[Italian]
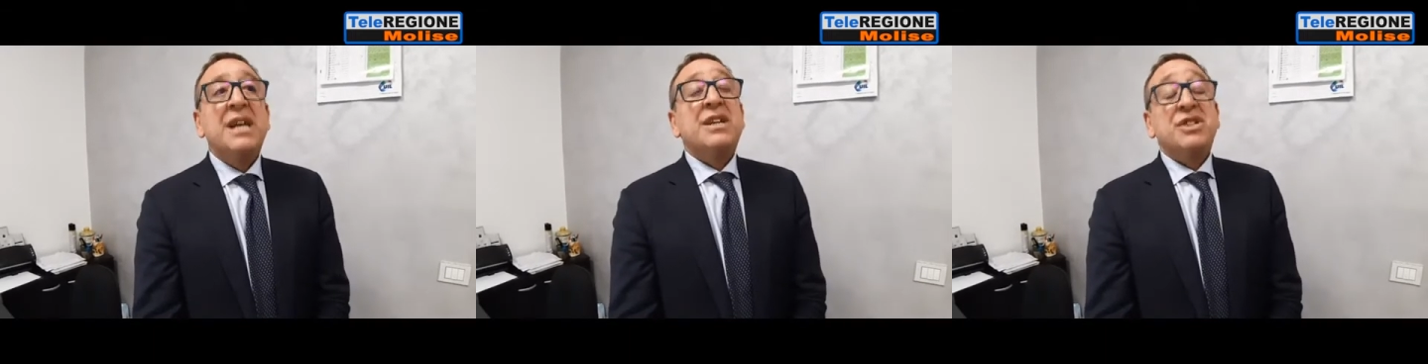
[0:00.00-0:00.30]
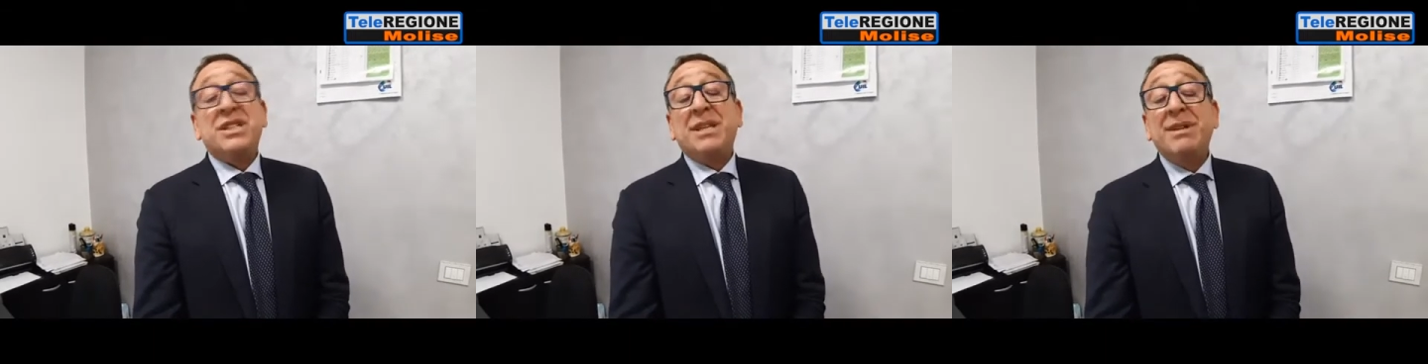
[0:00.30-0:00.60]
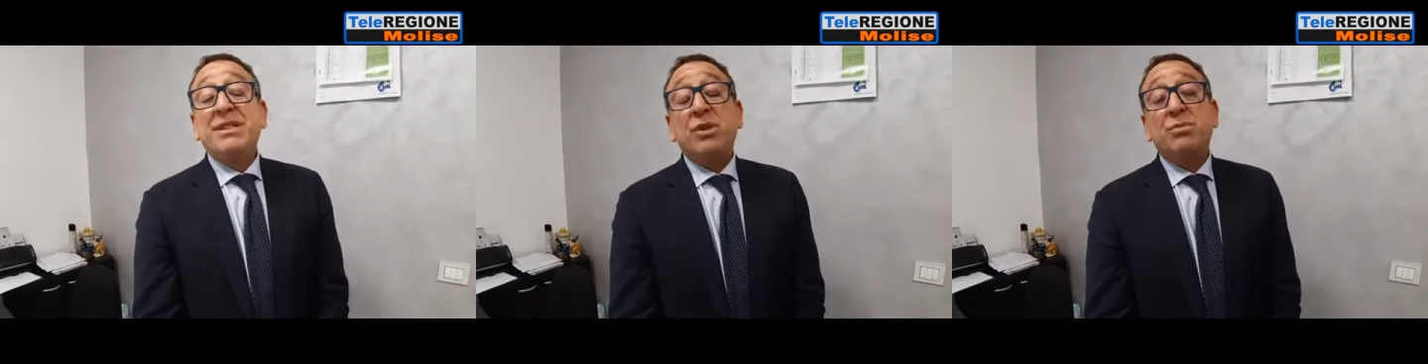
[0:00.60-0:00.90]

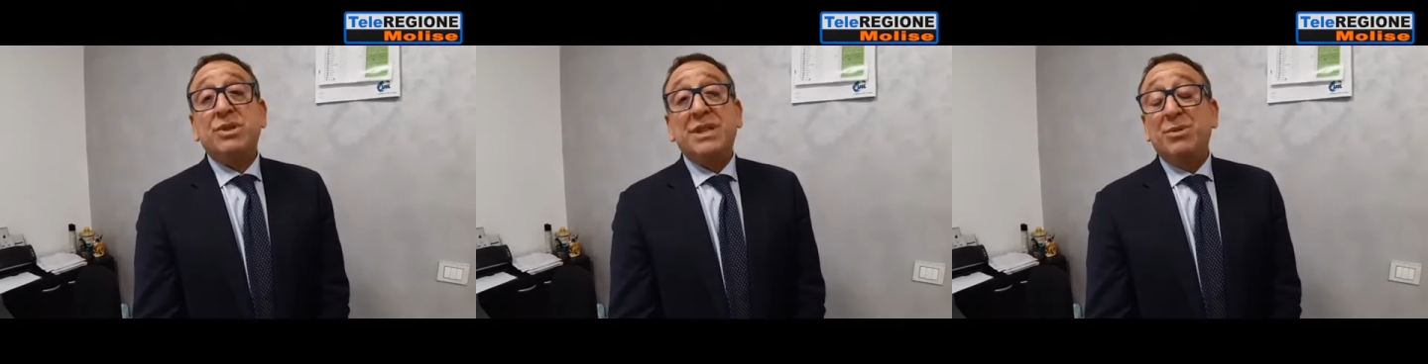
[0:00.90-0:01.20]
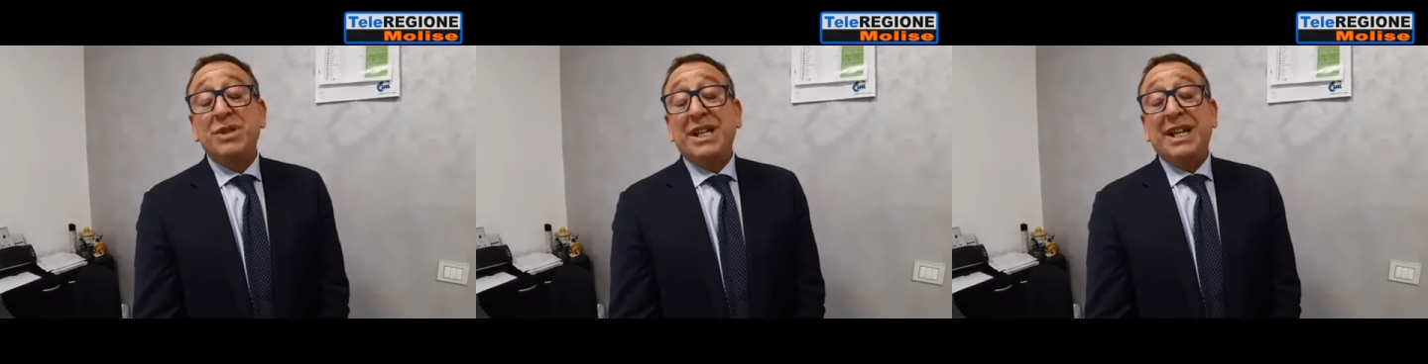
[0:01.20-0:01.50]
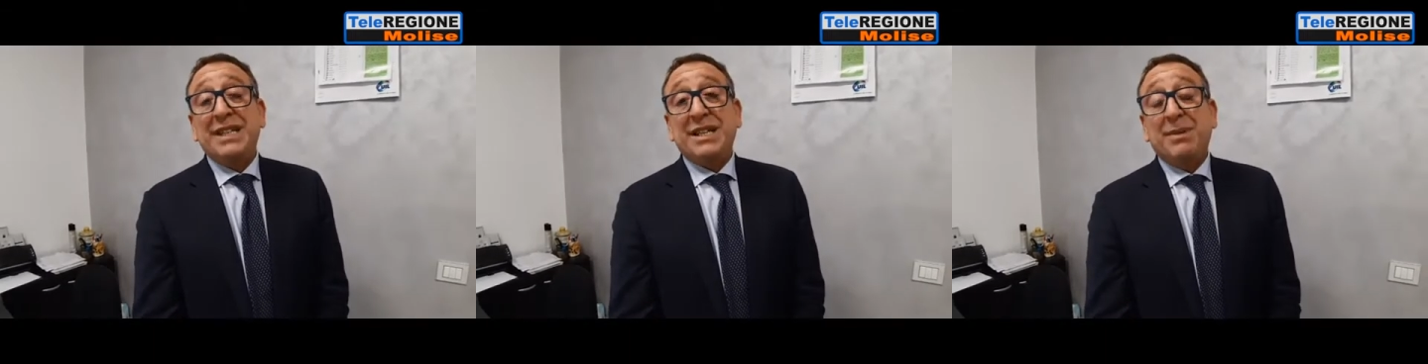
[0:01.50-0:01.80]
Certamente non possiamo dire
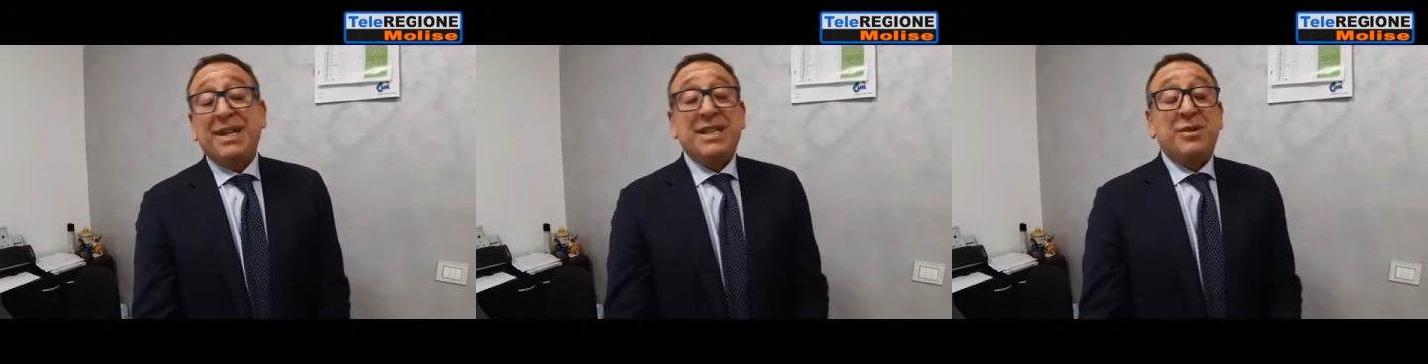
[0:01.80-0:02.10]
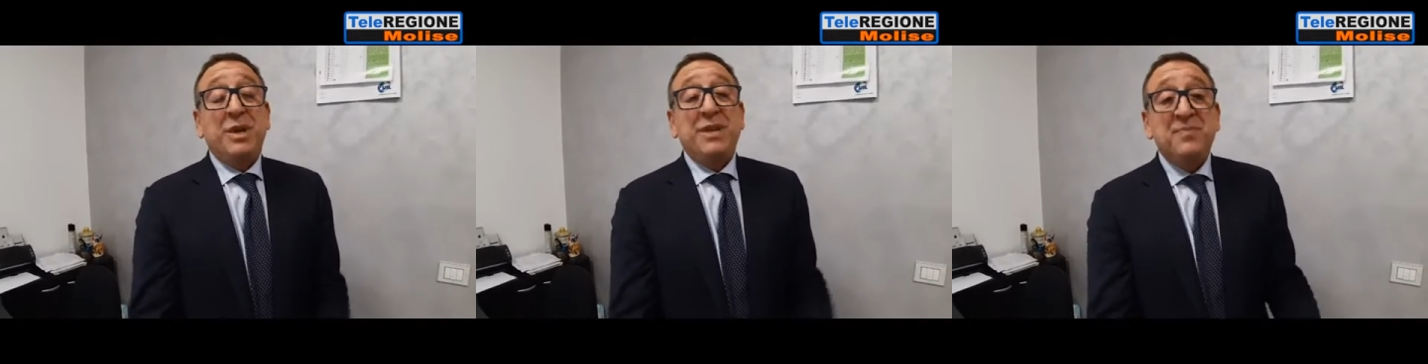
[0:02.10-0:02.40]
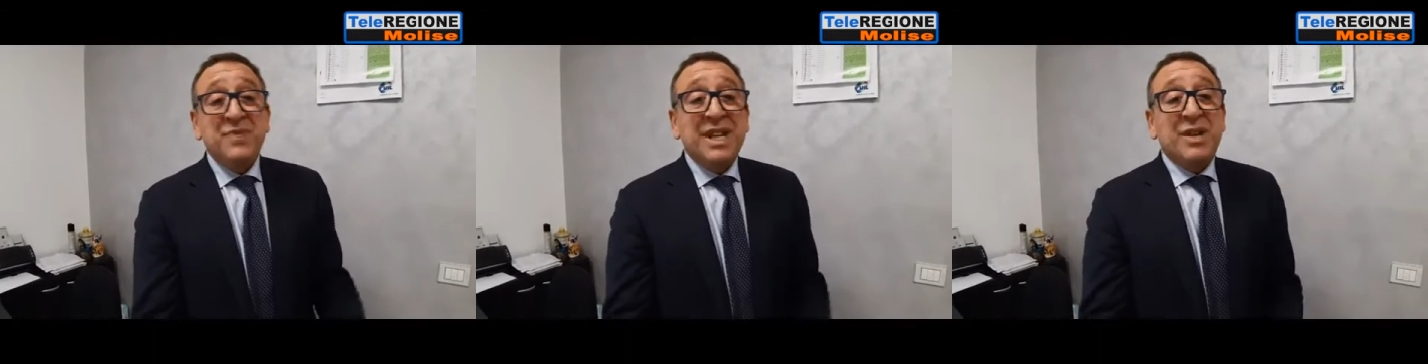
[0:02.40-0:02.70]
dall'altra parte,
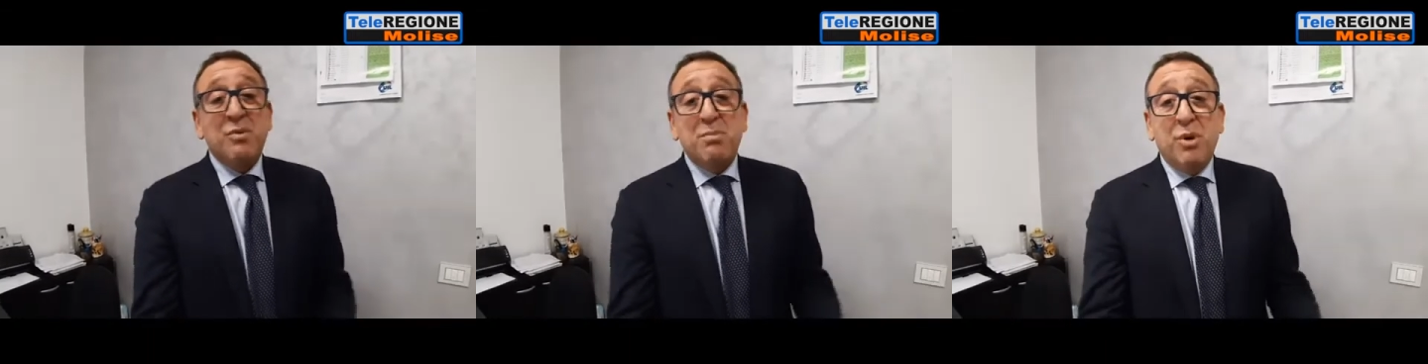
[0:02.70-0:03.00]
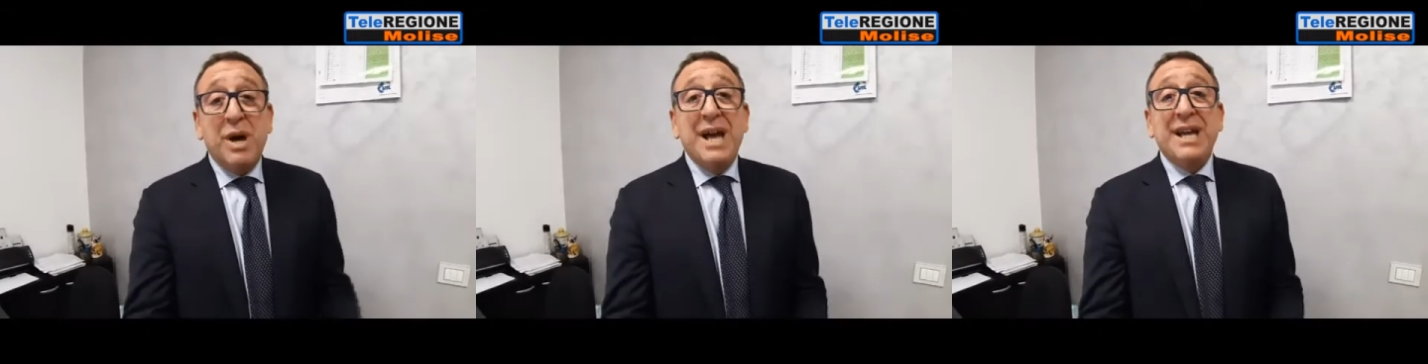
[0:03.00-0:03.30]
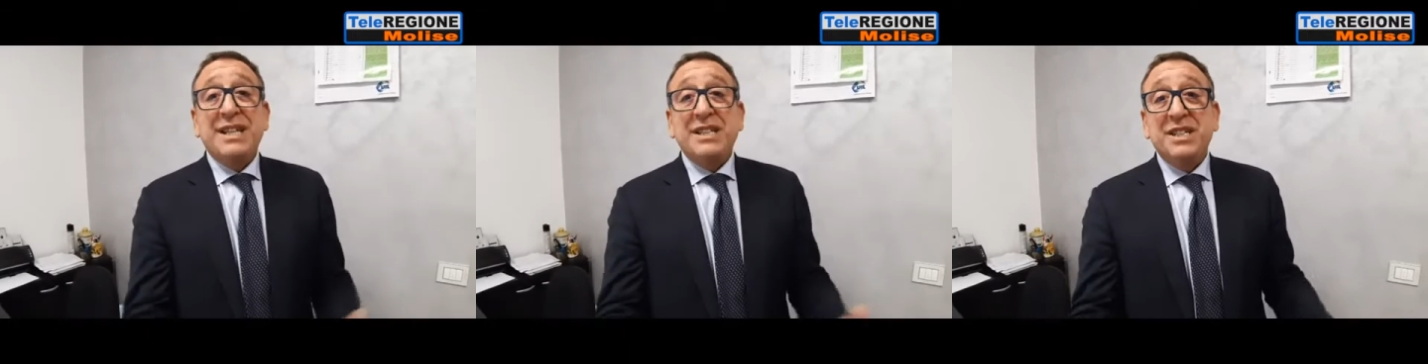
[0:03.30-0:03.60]
qui un po'
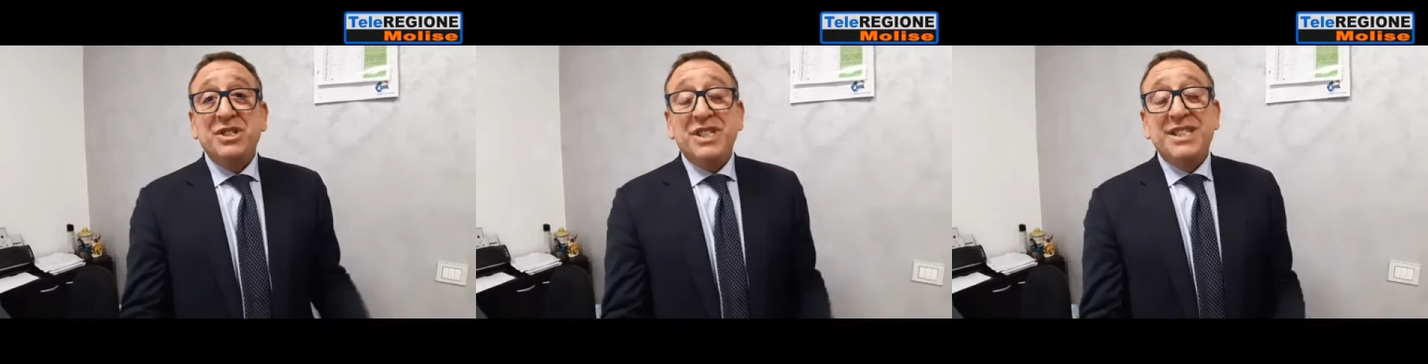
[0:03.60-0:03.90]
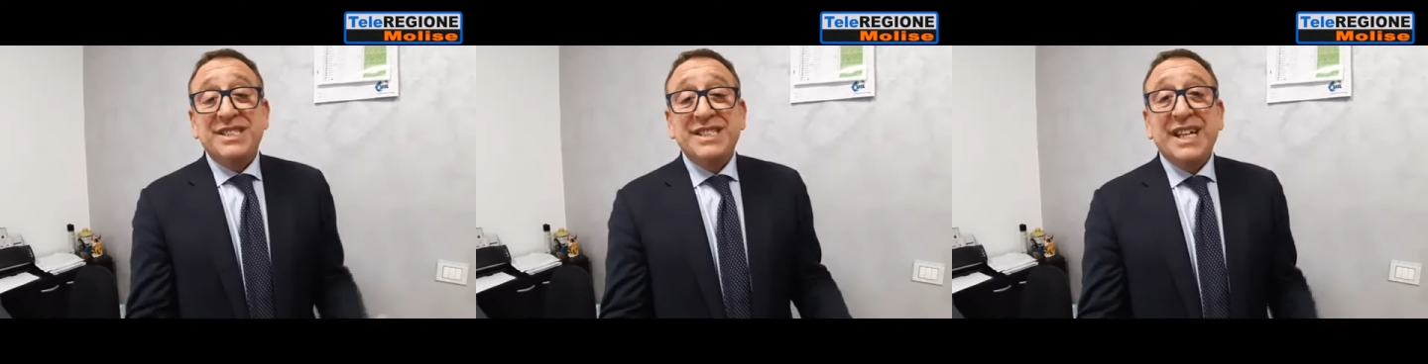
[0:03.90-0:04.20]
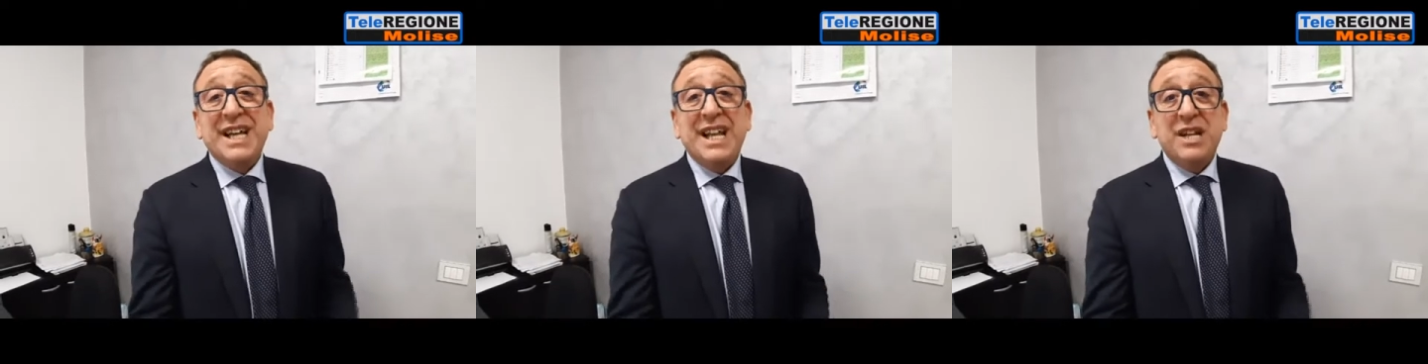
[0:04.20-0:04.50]
anche da dirigente sindacale,